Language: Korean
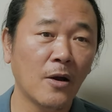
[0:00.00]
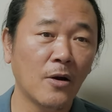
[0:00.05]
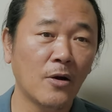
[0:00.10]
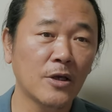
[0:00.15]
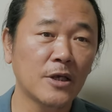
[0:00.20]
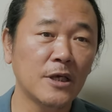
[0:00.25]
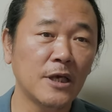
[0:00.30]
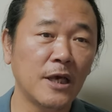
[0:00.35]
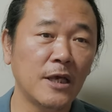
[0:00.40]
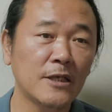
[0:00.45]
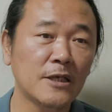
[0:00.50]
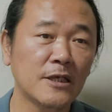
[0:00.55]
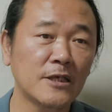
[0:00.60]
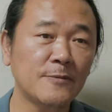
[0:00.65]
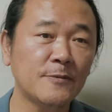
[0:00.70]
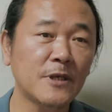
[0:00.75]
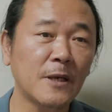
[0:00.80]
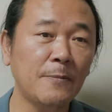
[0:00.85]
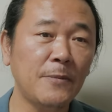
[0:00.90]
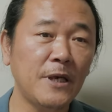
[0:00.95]
거기에 이제
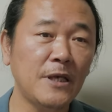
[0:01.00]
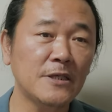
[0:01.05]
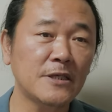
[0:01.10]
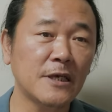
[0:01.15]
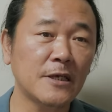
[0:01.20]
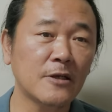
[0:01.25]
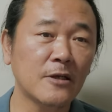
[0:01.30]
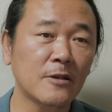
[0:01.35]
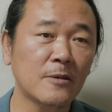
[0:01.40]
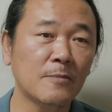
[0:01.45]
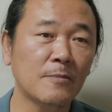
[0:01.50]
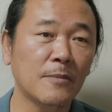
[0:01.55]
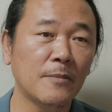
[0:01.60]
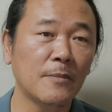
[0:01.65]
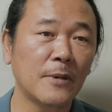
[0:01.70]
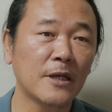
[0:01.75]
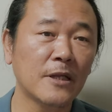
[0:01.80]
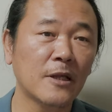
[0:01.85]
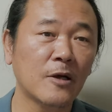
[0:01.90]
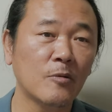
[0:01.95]
14페이지에 이런
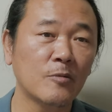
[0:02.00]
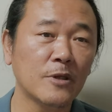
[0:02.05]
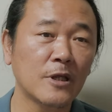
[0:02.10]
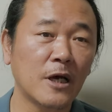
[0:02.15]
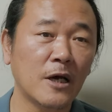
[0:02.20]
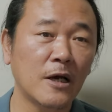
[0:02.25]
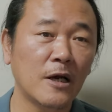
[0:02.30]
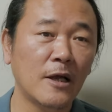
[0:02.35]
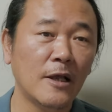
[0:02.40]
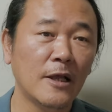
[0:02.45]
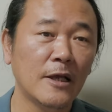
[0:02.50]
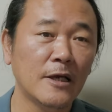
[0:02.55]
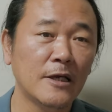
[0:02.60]
말이 나옵니다.